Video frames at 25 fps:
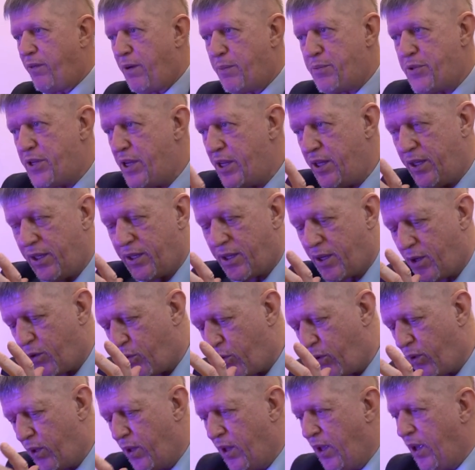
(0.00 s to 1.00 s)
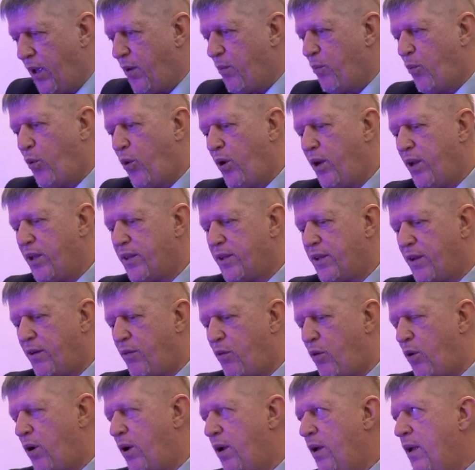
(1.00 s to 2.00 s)
вообще никакой. Более
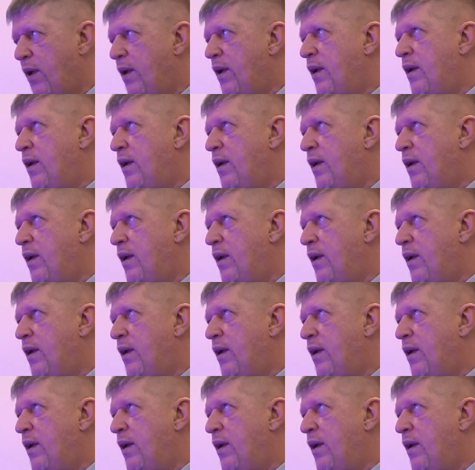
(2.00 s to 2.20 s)
того,